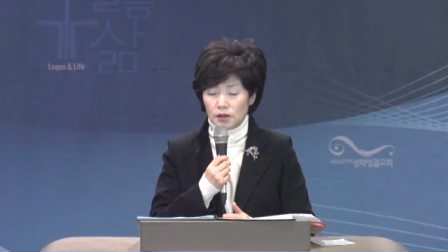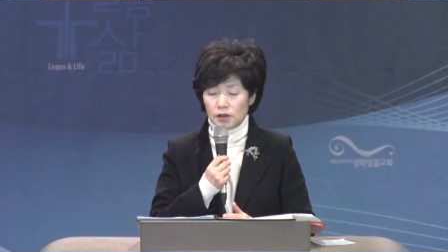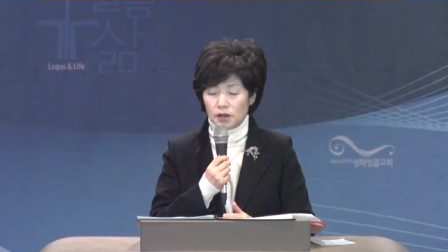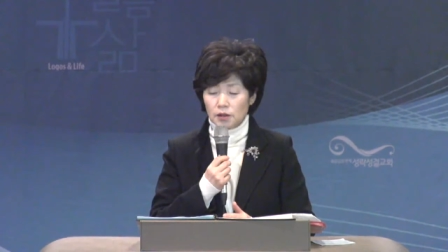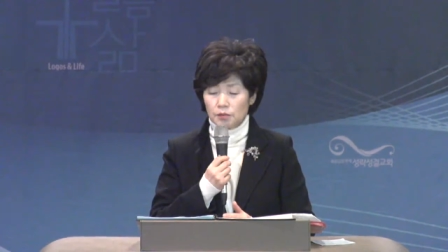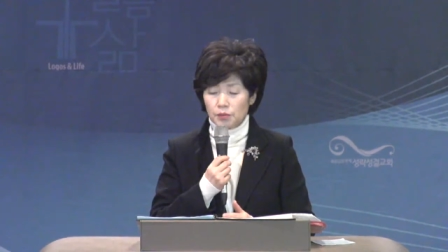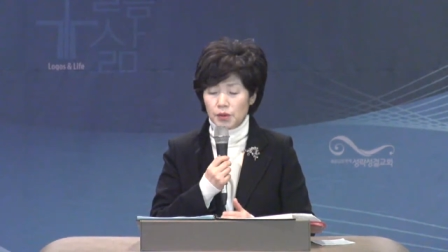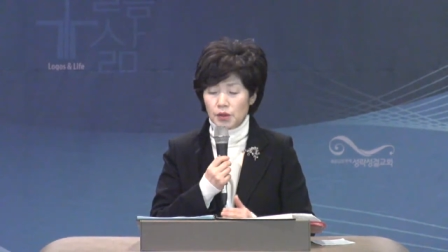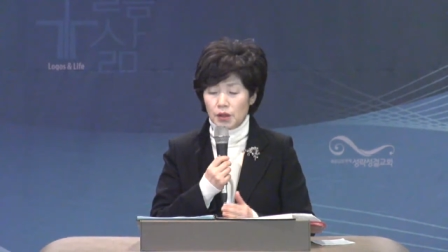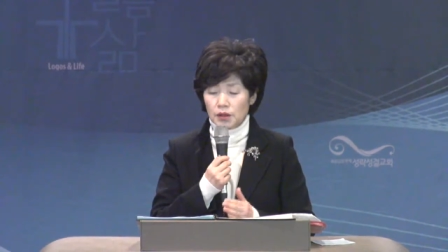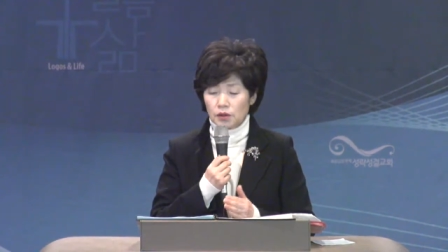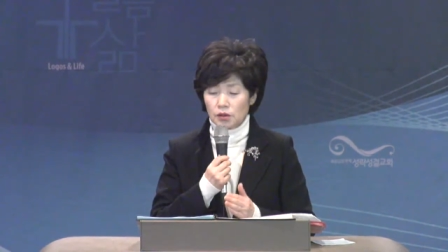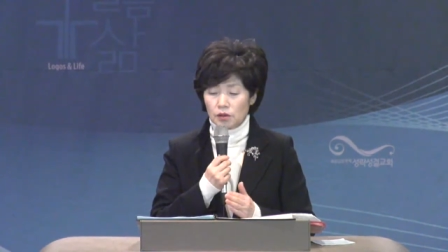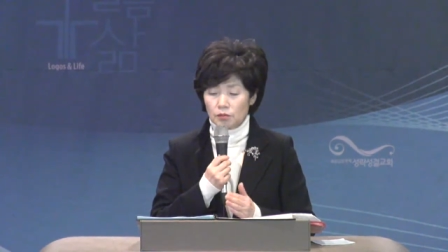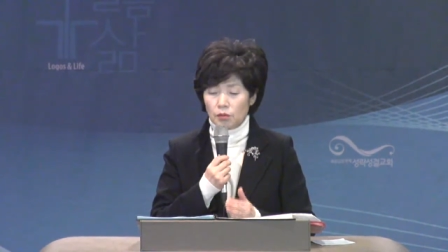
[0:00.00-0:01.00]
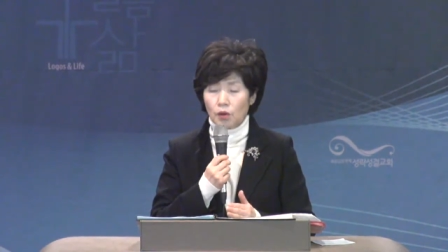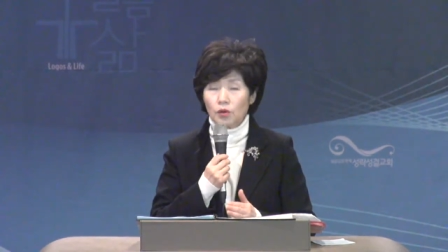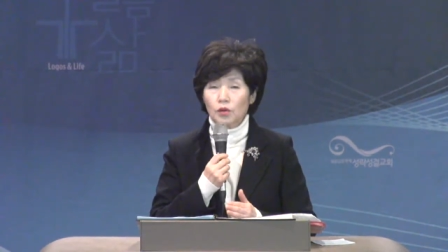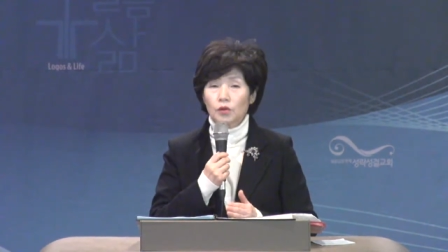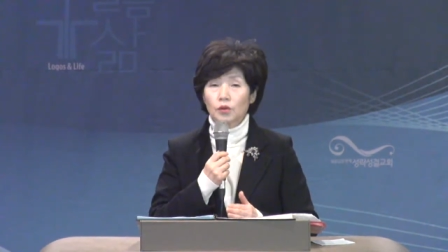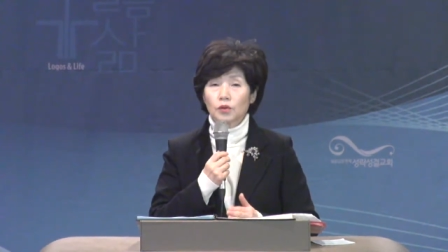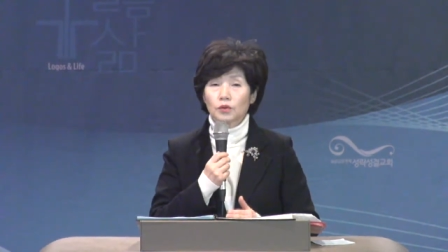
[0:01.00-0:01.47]
지금 필요한 것은
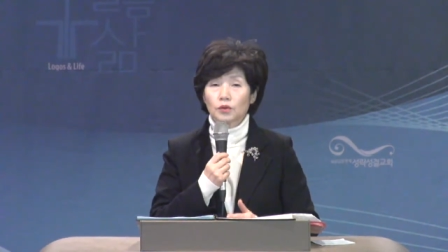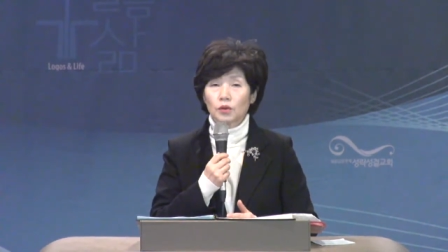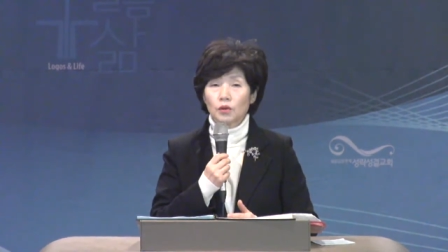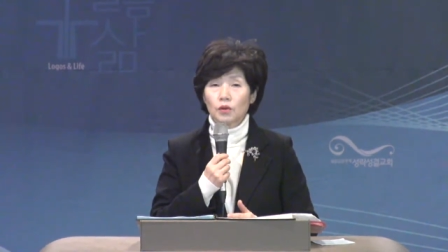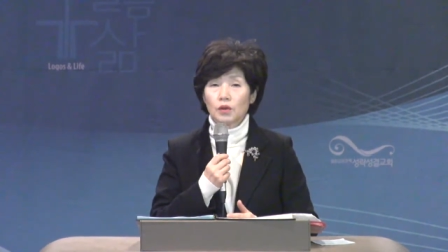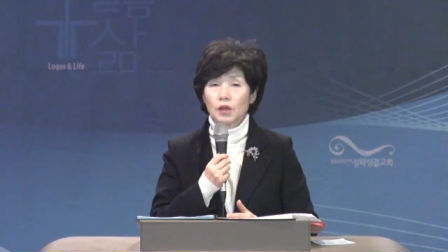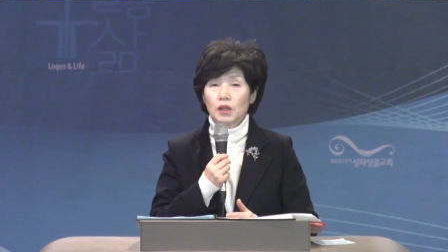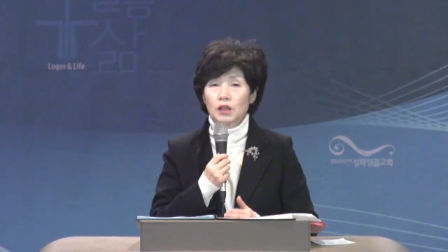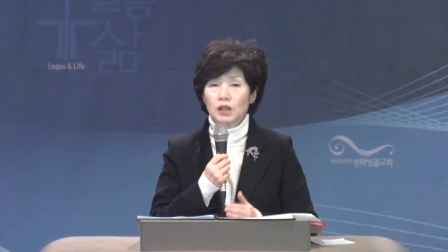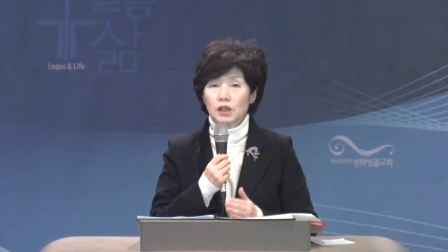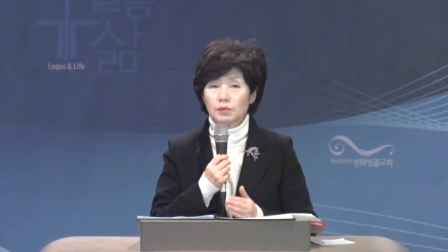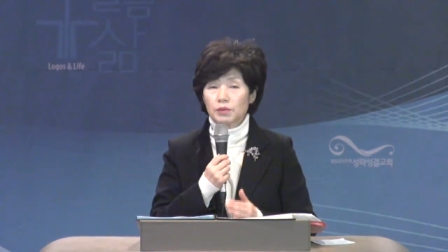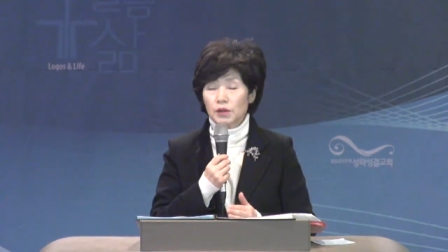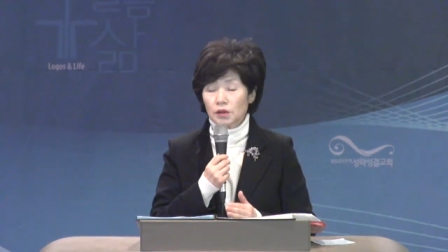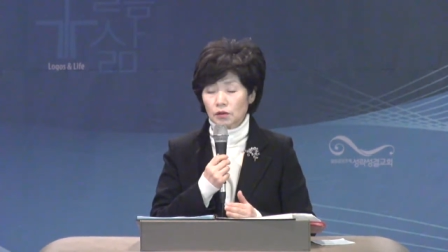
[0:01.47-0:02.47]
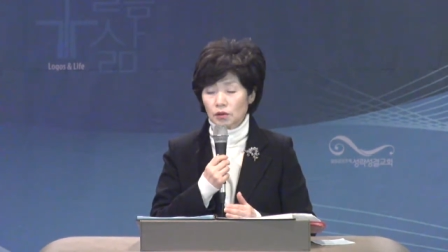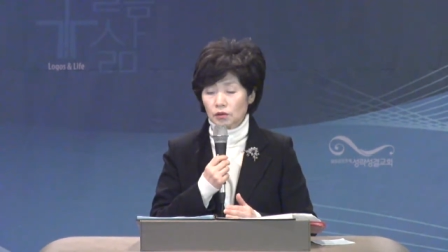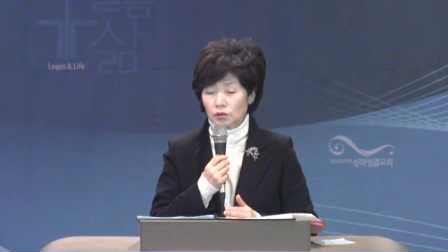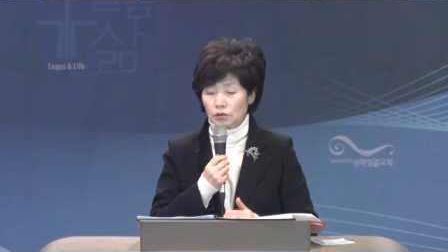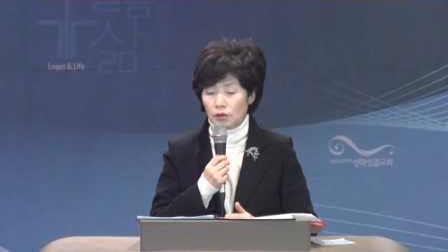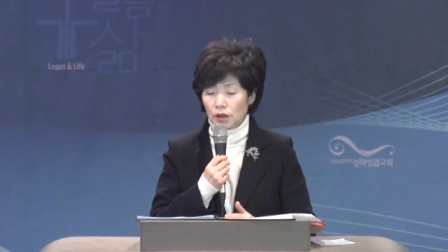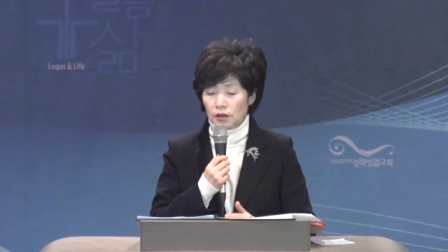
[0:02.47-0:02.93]
먹을 것도 입을
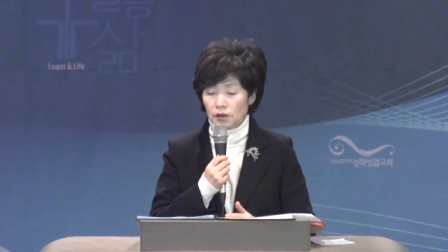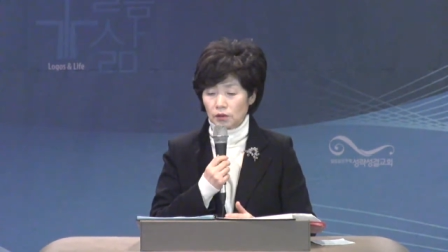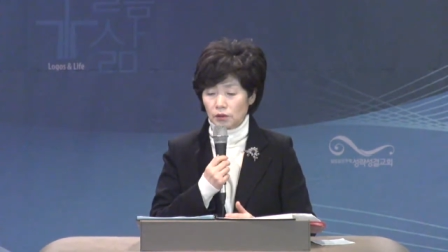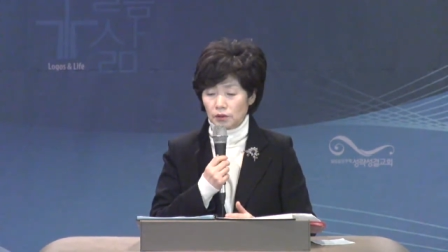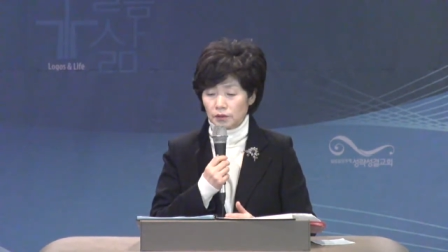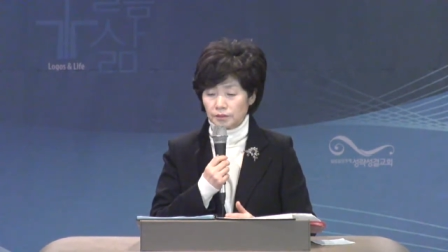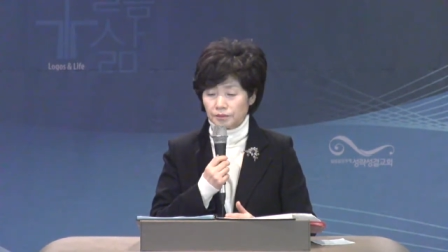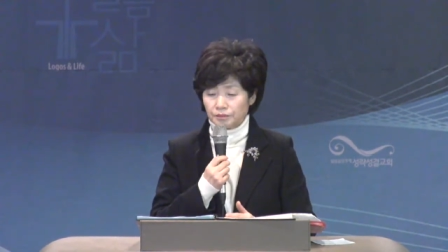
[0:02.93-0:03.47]
것도 아니고